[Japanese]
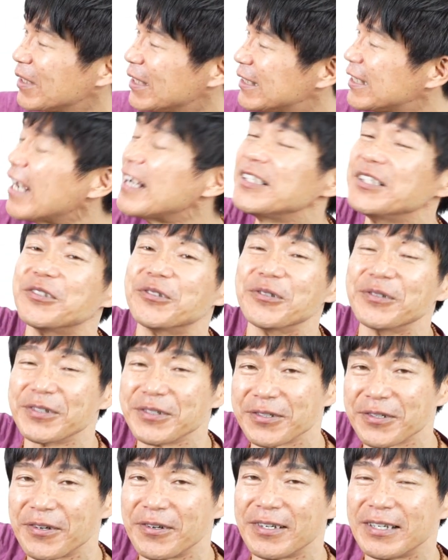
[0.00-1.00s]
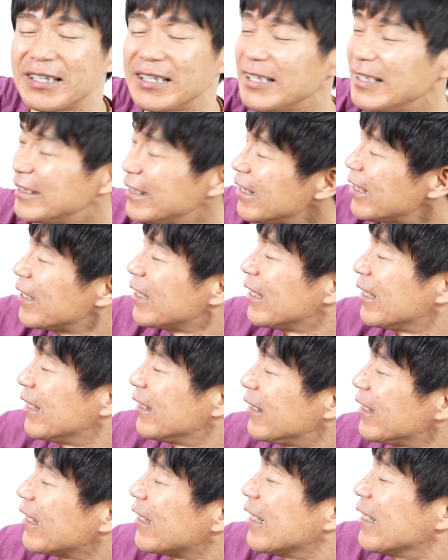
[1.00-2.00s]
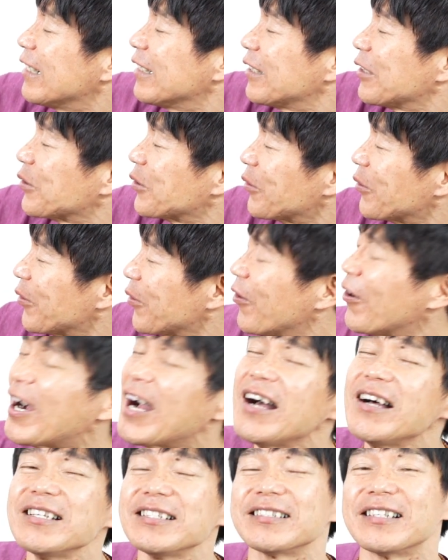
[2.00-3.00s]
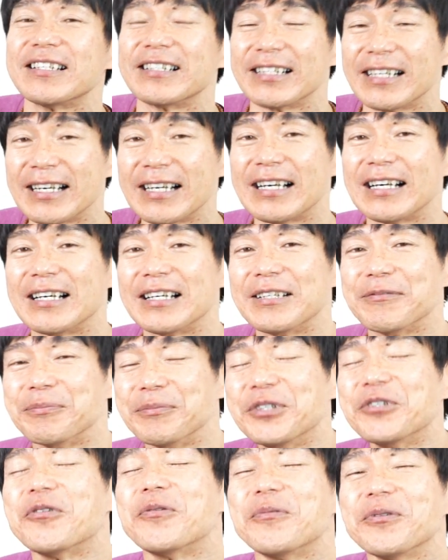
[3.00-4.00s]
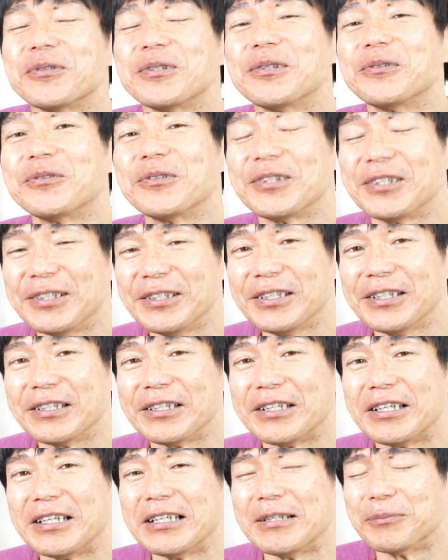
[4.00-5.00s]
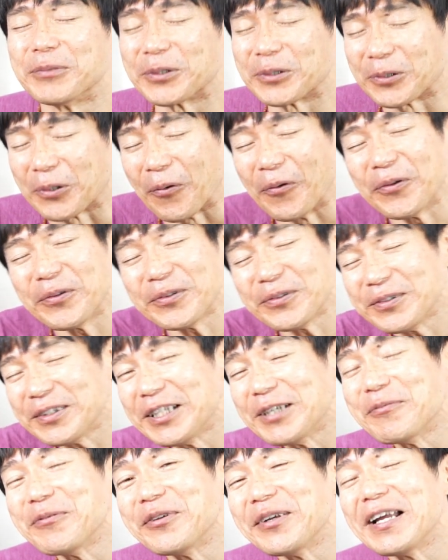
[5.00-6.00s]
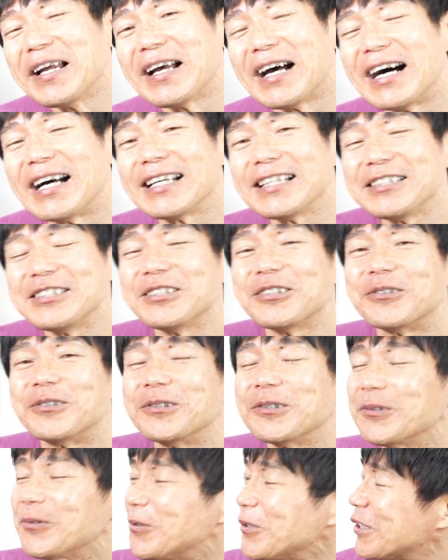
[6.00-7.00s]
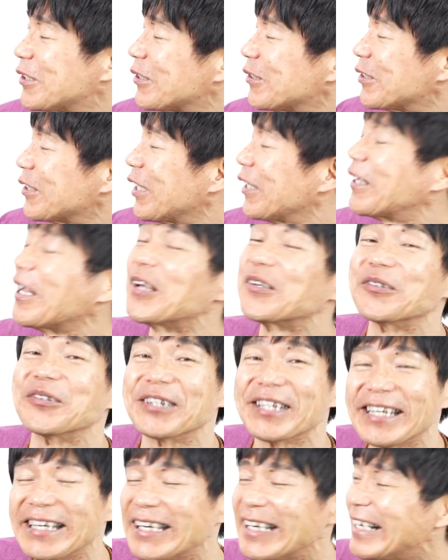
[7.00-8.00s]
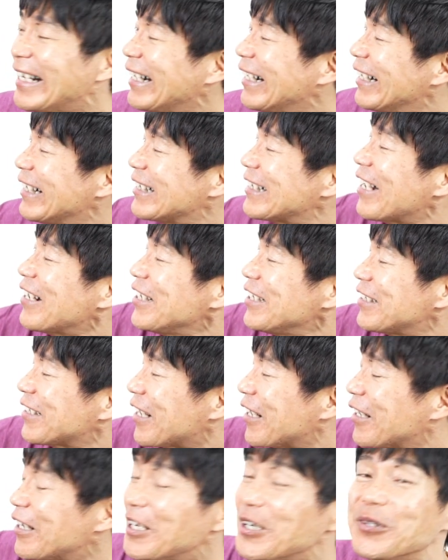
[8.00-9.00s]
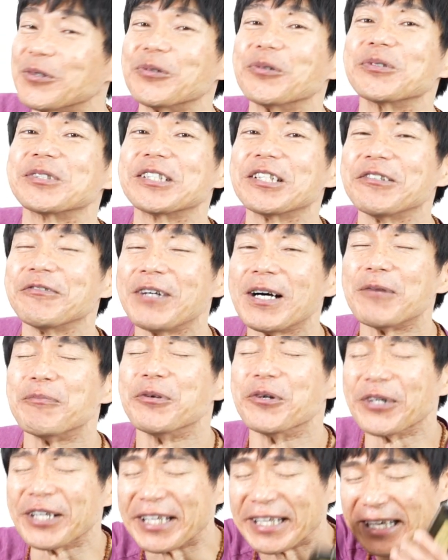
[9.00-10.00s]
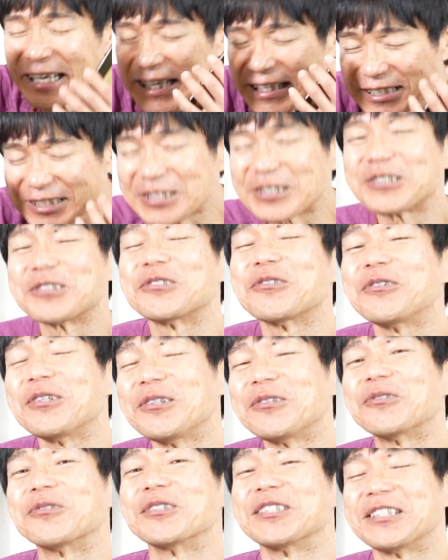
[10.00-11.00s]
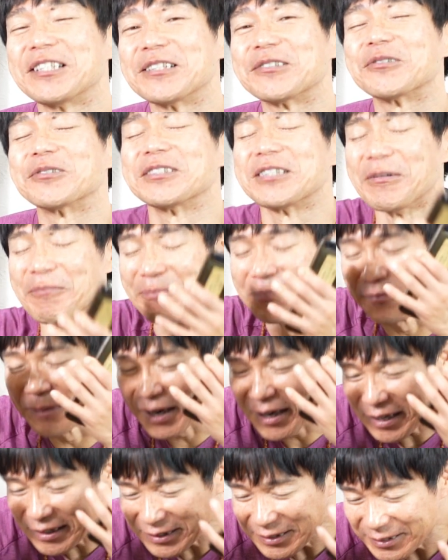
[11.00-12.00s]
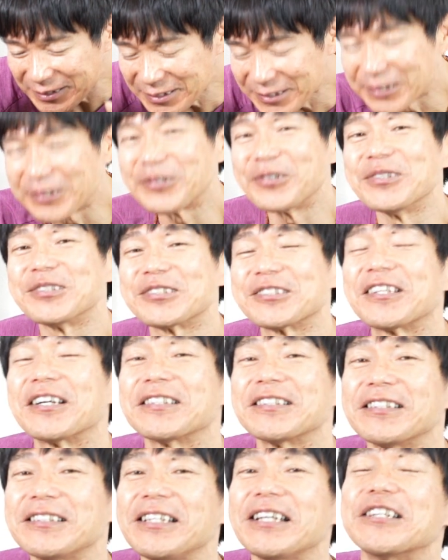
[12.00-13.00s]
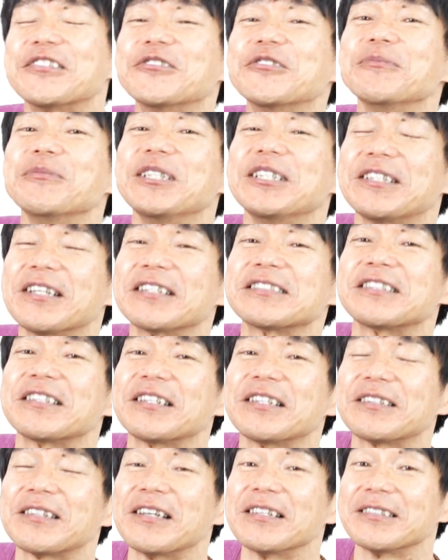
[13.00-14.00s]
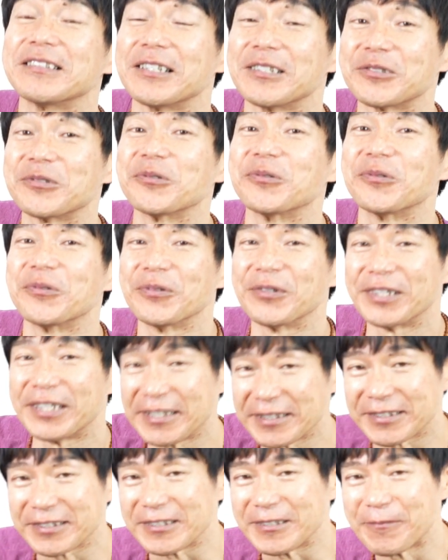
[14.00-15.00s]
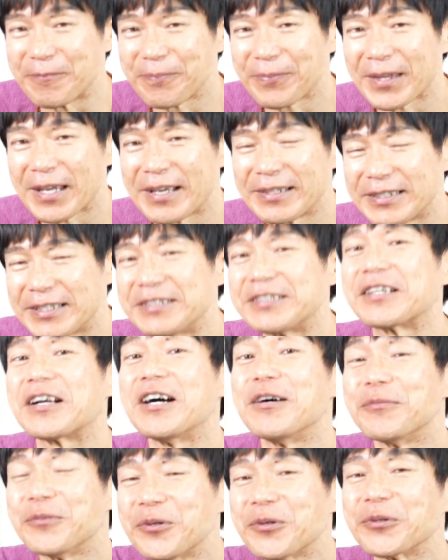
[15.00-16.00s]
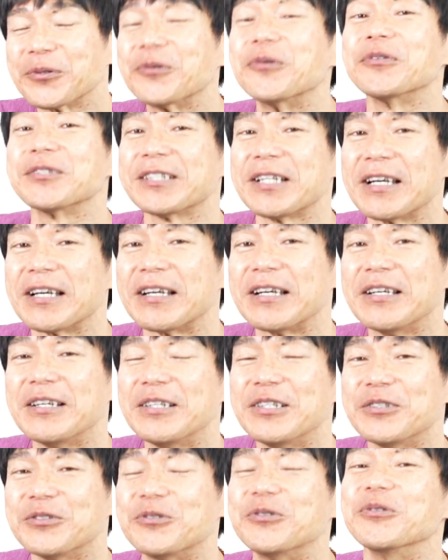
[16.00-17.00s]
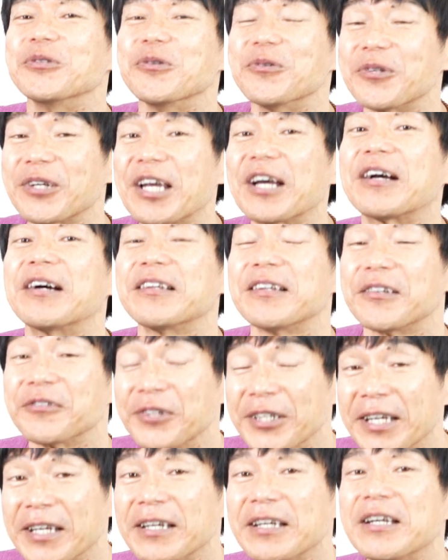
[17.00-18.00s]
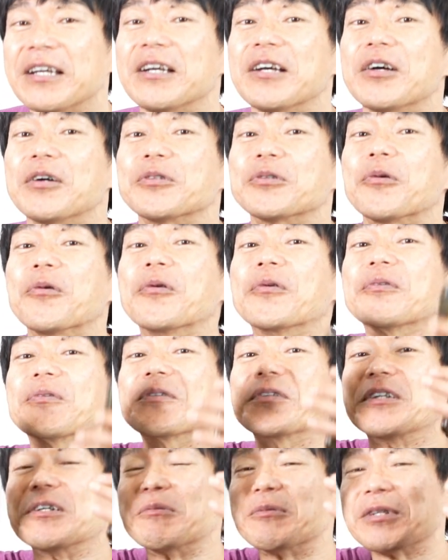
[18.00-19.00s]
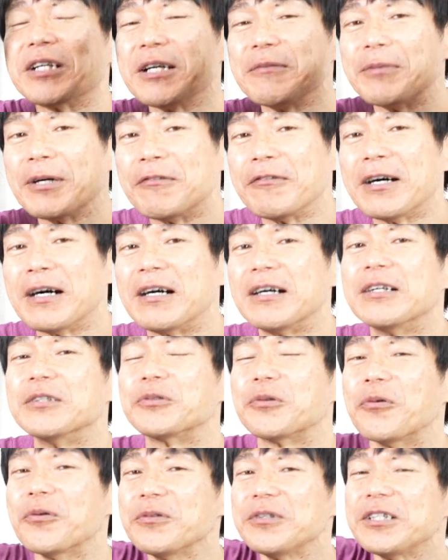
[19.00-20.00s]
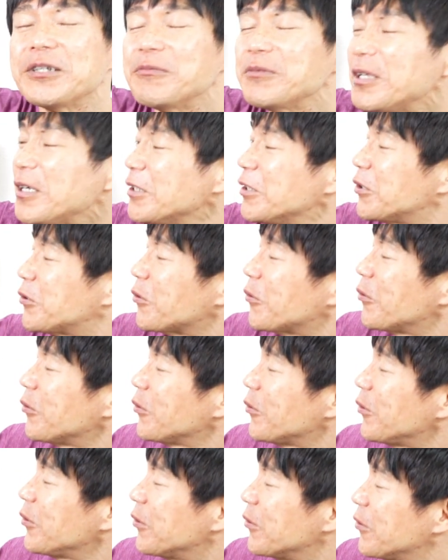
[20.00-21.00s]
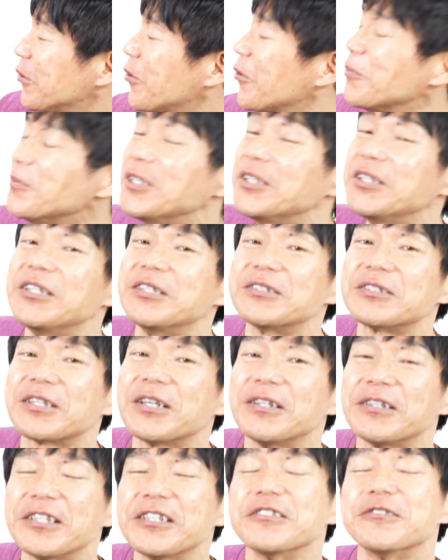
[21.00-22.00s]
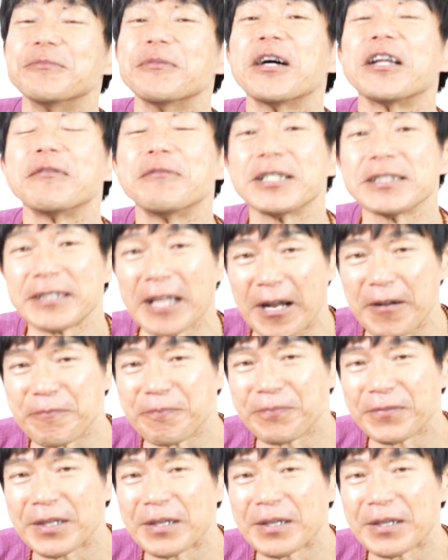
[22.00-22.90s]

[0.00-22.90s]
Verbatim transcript: シャニというんですよ、ね、で、そのお母さんが身ごもってる時にもうとんでもない激しい苦行をし続けたので、シャニちゃん土星はもうげっそりとして、そして真っ黒い姿で生み出されたんだそうです。で、しかも当然苦行の結果なので、とんでもないパワー、とんでもない超能力を身につけて生まれました。